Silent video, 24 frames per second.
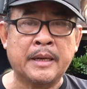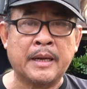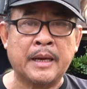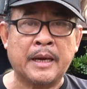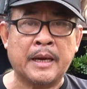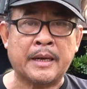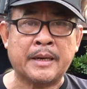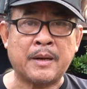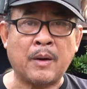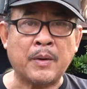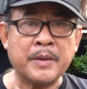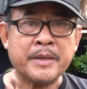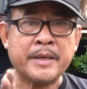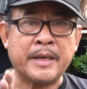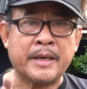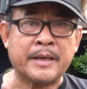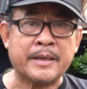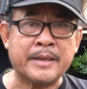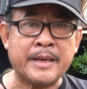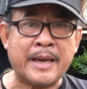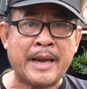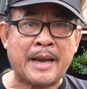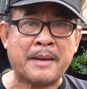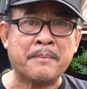à, đối
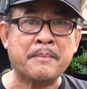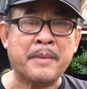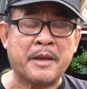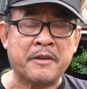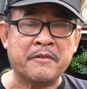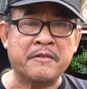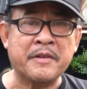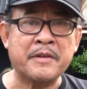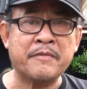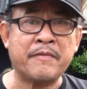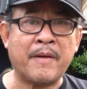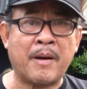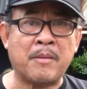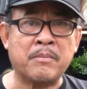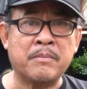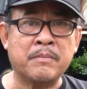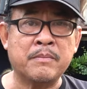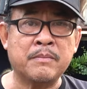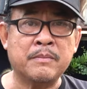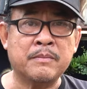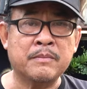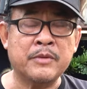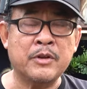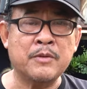diện với hãng mì Vi Phong
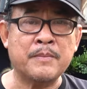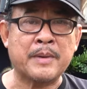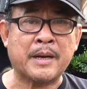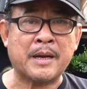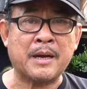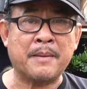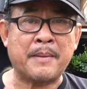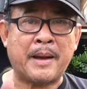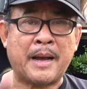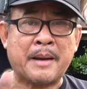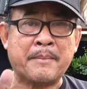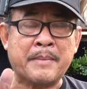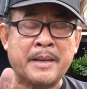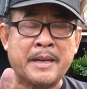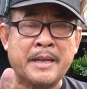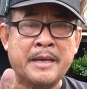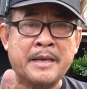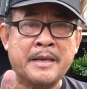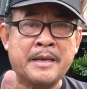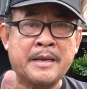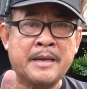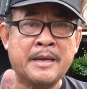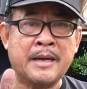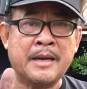nếu mà các bạn mà
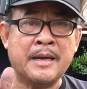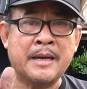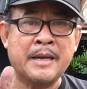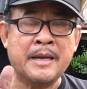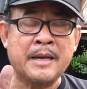đi